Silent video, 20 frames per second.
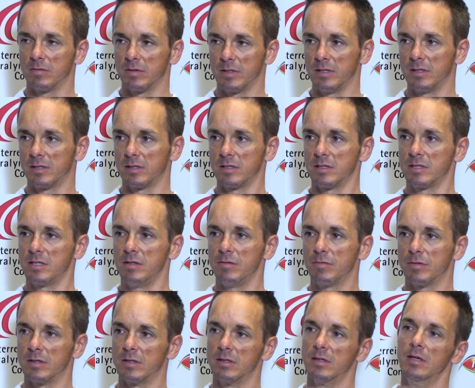aber
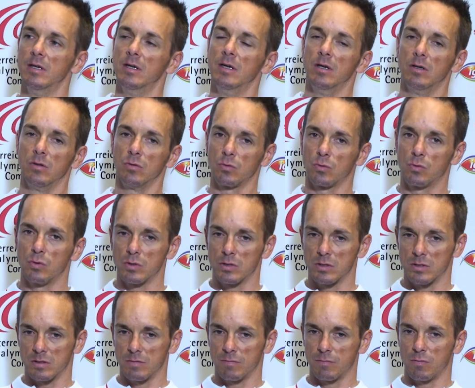intensiver und
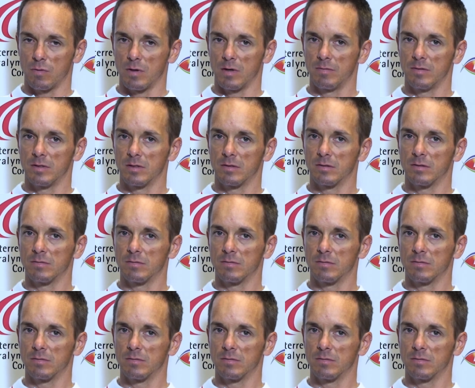kurz davor wird